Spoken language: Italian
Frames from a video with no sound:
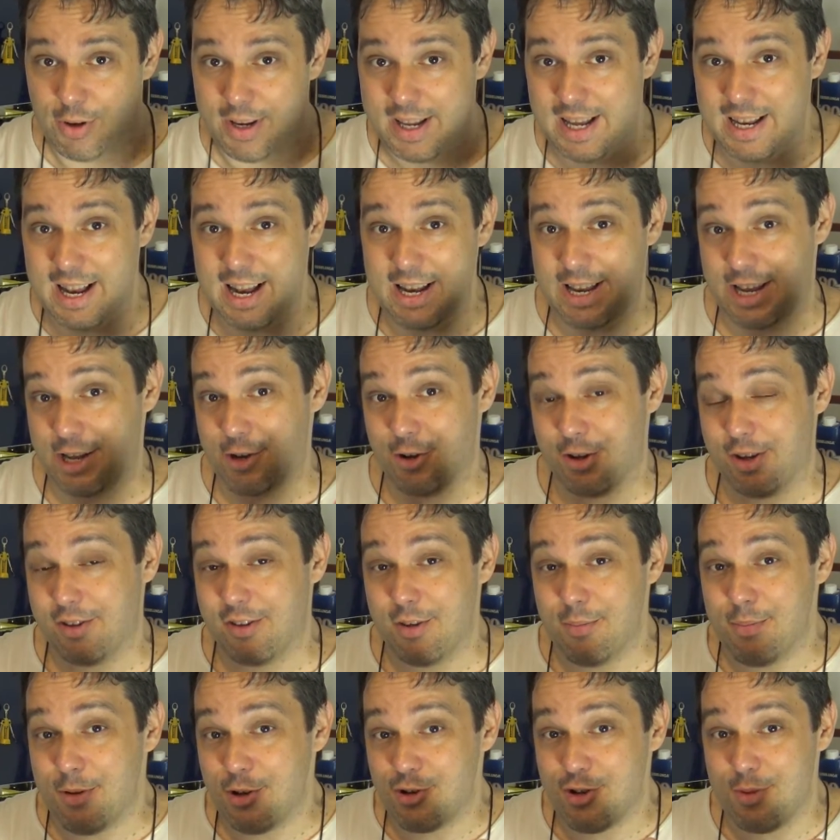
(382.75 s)
il canalino che
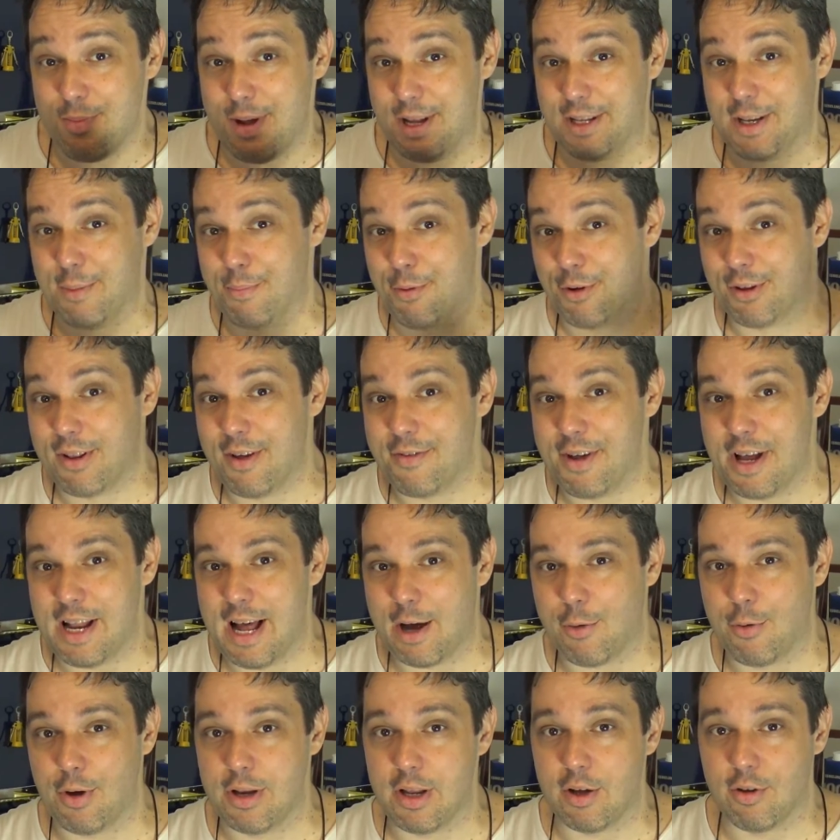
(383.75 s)
semplicemente porta via
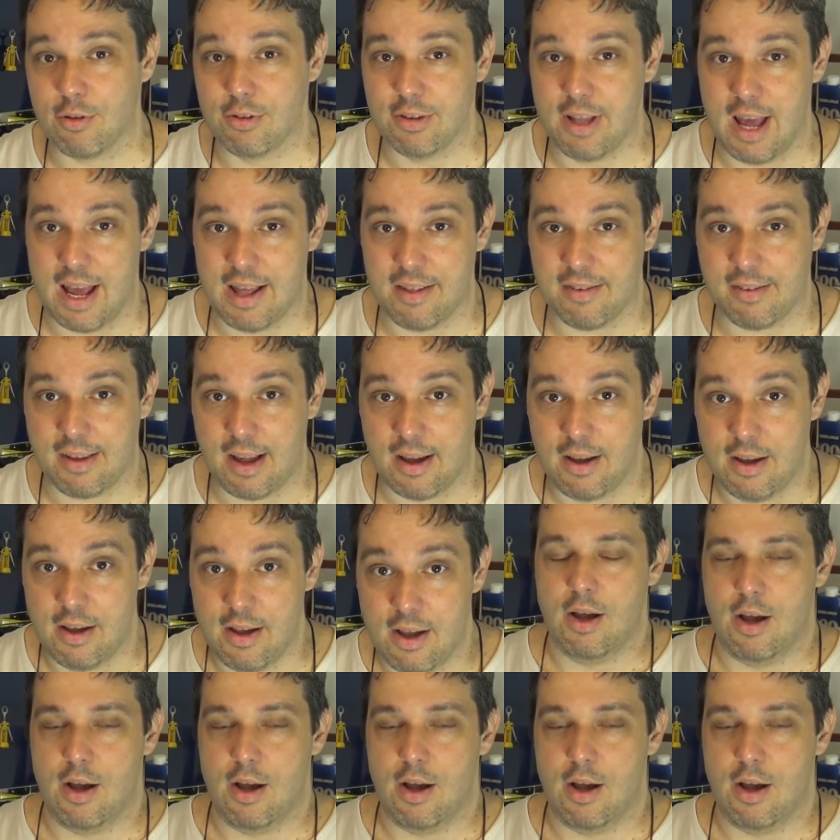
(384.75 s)
l'acqua di condensa.